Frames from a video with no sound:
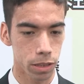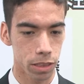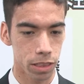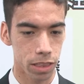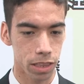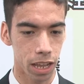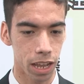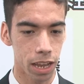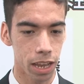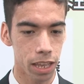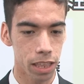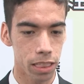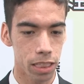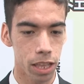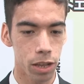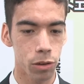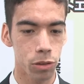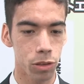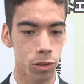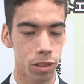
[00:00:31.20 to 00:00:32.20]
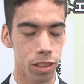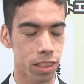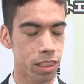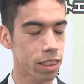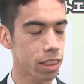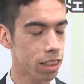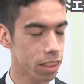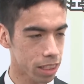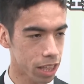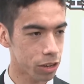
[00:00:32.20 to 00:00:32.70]
大変ってことを知っ
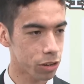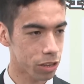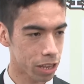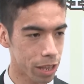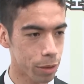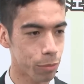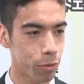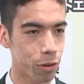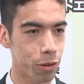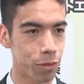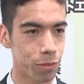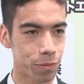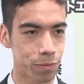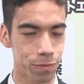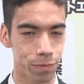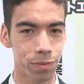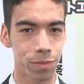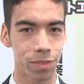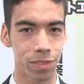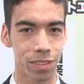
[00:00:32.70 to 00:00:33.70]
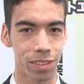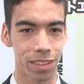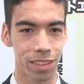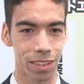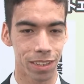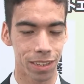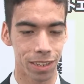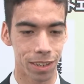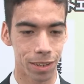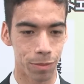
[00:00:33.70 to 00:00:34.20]
たのでも
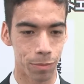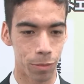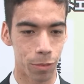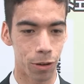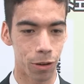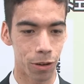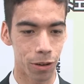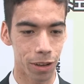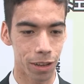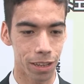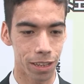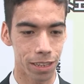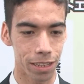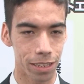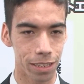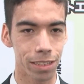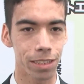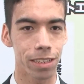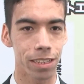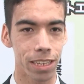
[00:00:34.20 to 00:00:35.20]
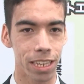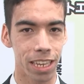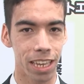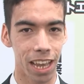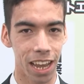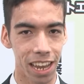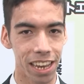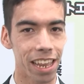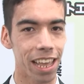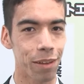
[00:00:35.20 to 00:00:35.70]
うもう気
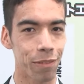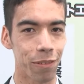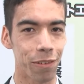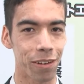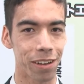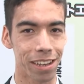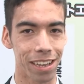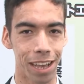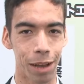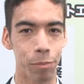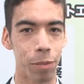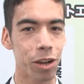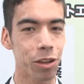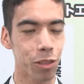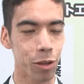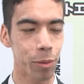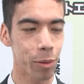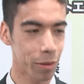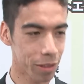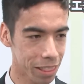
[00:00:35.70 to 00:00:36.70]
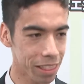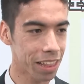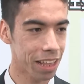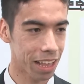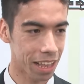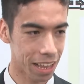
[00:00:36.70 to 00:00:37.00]
合でも頑張ろうと思います。